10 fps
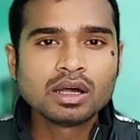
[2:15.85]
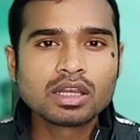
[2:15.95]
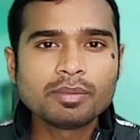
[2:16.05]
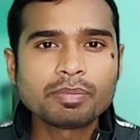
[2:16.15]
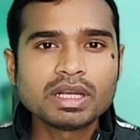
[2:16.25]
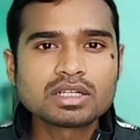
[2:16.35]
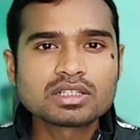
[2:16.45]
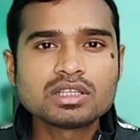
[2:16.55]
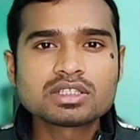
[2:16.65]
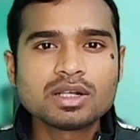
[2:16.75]
रीप्रिंट
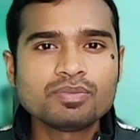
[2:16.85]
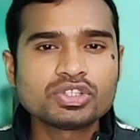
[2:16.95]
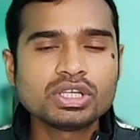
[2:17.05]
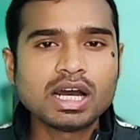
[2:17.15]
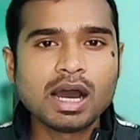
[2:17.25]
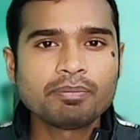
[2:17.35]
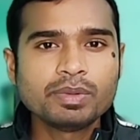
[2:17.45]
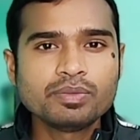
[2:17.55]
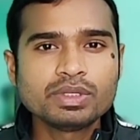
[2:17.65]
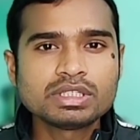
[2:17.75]
सिस्टम से आप
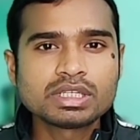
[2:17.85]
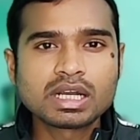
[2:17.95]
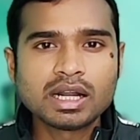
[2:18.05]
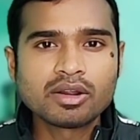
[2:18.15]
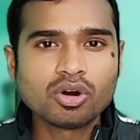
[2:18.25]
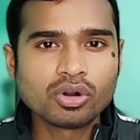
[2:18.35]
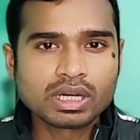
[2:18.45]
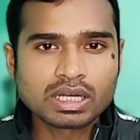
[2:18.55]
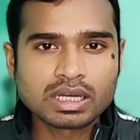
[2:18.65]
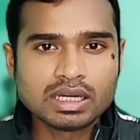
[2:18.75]
पीवीसी कार्ड
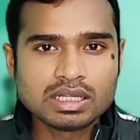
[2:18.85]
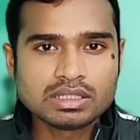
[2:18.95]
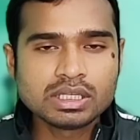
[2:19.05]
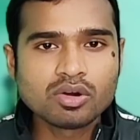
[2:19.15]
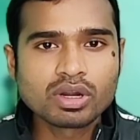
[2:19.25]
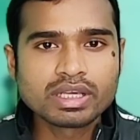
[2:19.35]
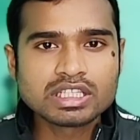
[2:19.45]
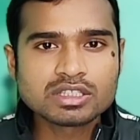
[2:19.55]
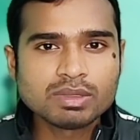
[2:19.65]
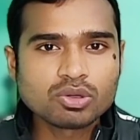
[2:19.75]
ऑर्डर कर लीजिए और
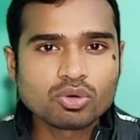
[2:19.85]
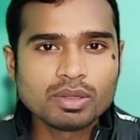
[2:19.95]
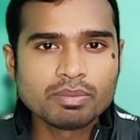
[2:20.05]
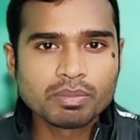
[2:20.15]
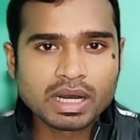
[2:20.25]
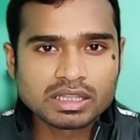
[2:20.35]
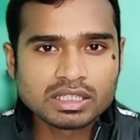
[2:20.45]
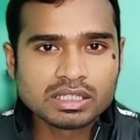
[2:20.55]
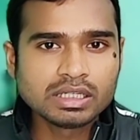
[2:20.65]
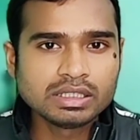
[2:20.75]
इसमें कोई
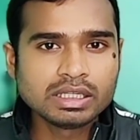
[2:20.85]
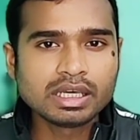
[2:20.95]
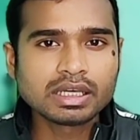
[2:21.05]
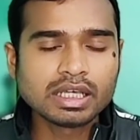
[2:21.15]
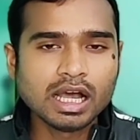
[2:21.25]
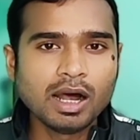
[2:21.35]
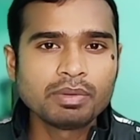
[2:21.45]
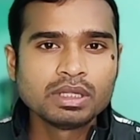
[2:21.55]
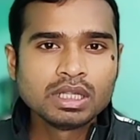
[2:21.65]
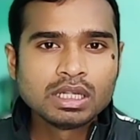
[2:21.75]
बाध्य नहीं है कि आप